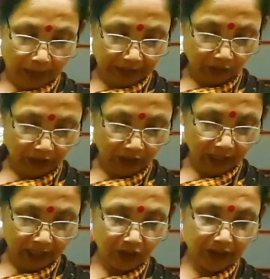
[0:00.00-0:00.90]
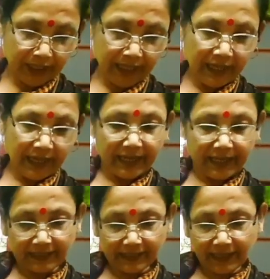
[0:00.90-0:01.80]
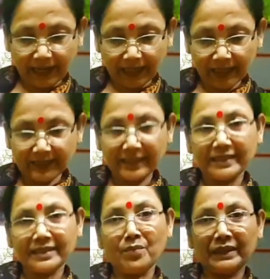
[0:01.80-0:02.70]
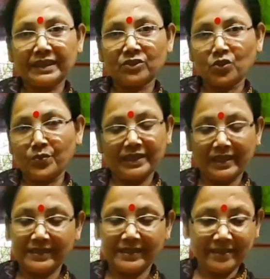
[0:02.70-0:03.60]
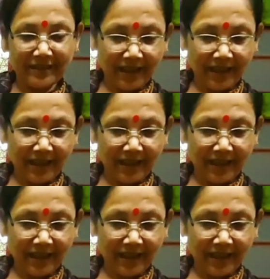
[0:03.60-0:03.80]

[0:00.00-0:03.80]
পাতুরি করার জন্যে এটা যে কাটা আছে এটা মাথা সমেত আছে